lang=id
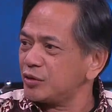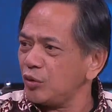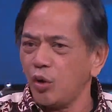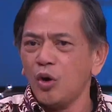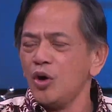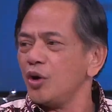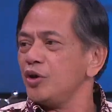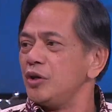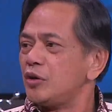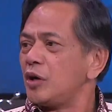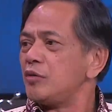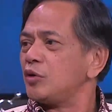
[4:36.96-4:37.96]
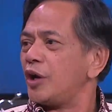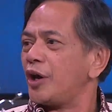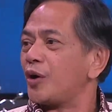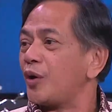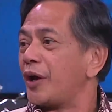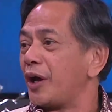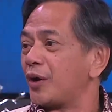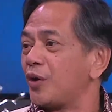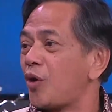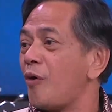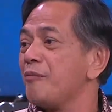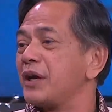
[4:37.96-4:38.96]
Akhirnya ngecek. Ini kan hero-hero
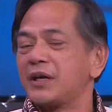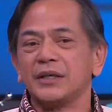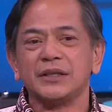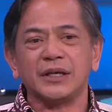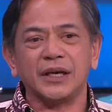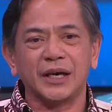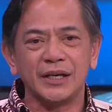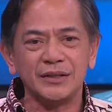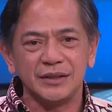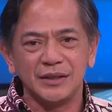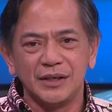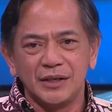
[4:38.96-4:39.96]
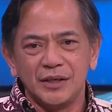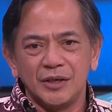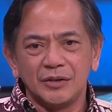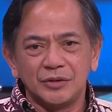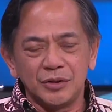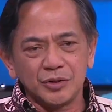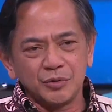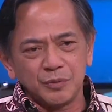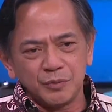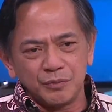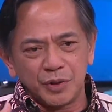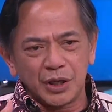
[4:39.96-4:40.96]
iya. komik yeah. katanya kan. Terus
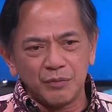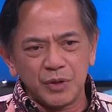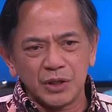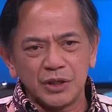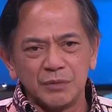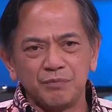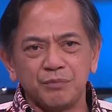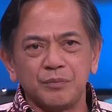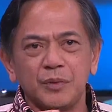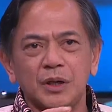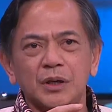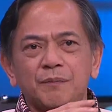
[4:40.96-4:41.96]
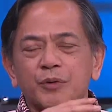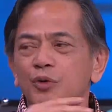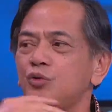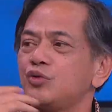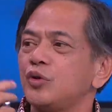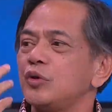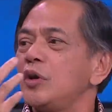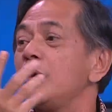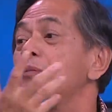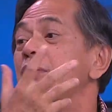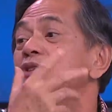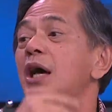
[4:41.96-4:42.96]
mereka bilang ini uh, produsernya
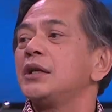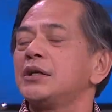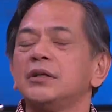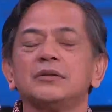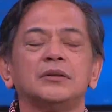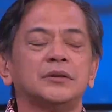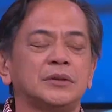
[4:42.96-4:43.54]
hebat sekali gitu. Iya.